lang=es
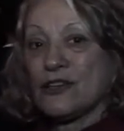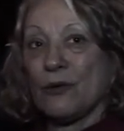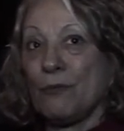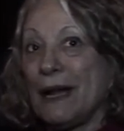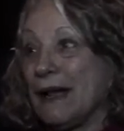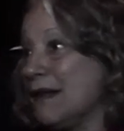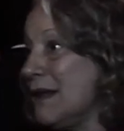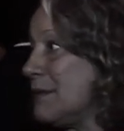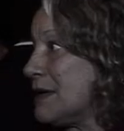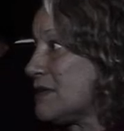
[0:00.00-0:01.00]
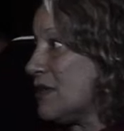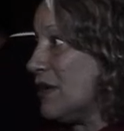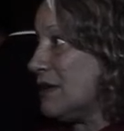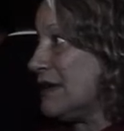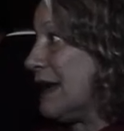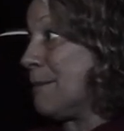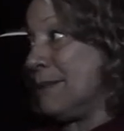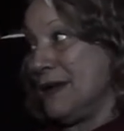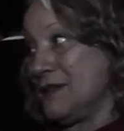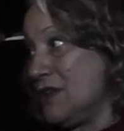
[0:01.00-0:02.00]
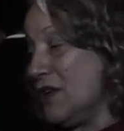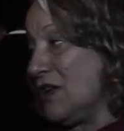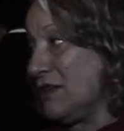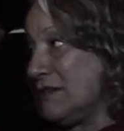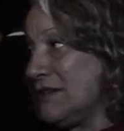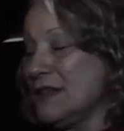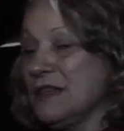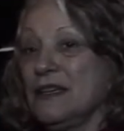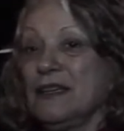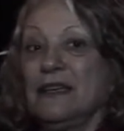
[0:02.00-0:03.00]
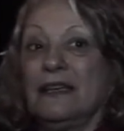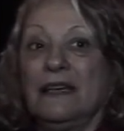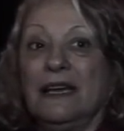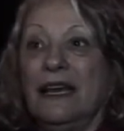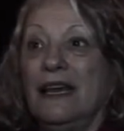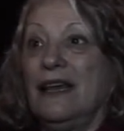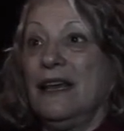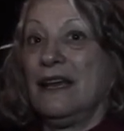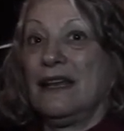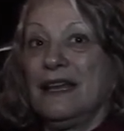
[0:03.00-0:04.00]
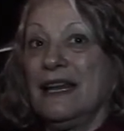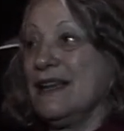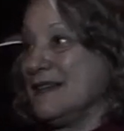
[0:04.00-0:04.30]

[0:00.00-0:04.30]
son planes de inversión, de ampliación, quiere